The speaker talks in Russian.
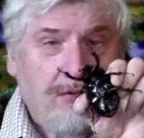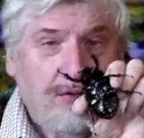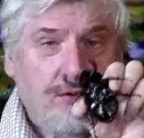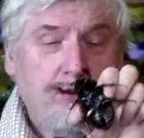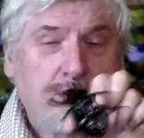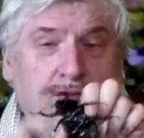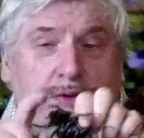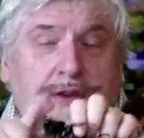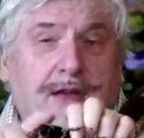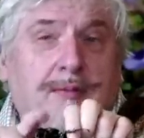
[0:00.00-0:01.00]
Вот у
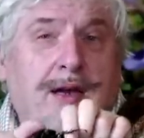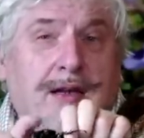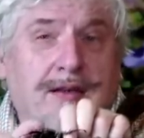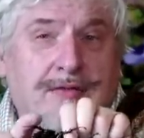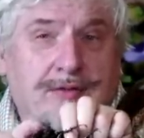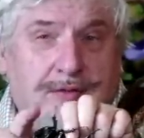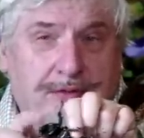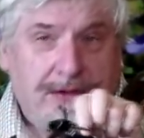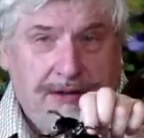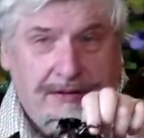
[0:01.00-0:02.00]
него нормально все
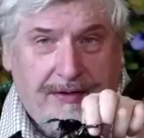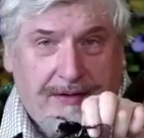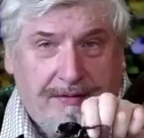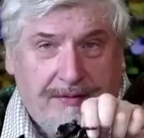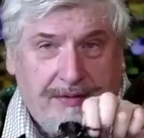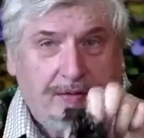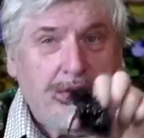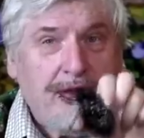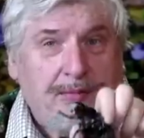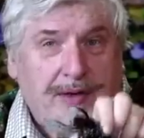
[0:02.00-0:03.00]
в голове. У
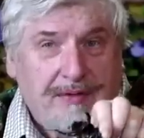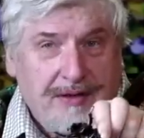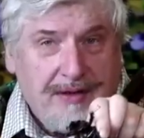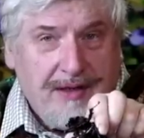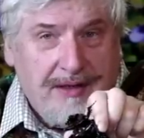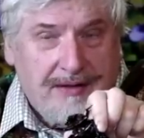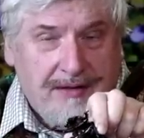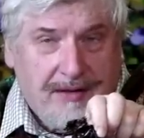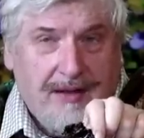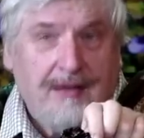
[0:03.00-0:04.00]
него грибовидные
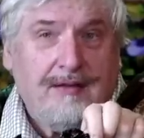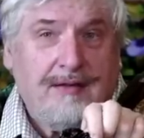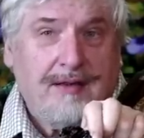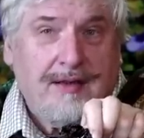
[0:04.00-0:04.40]
тела,